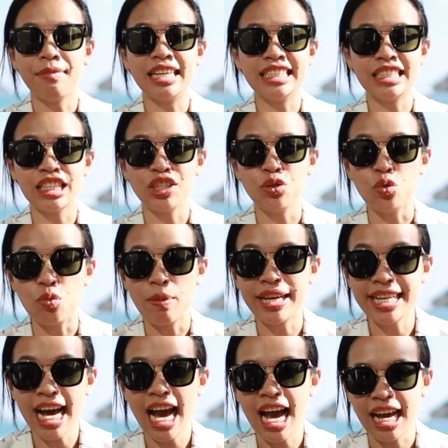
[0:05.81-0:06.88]
มันจะอยู่
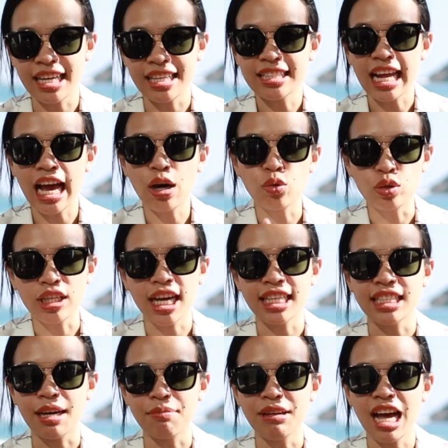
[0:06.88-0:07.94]
ไม่ได้ถ้าคุณข
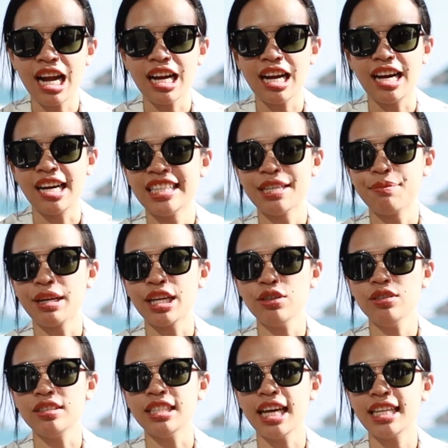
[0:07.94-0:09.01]
ยับร่างกายทำไม
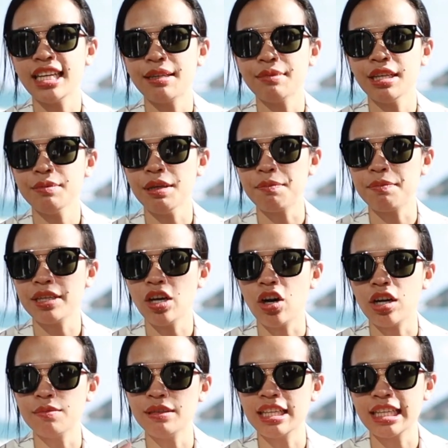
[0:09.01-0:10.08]
เขาถึงแนะนำให้แบบไปอ
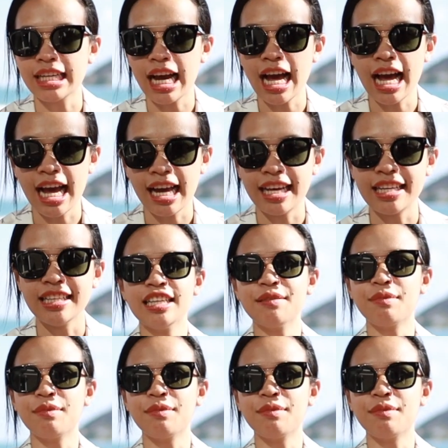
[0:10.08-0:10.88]
อกกำลังกาย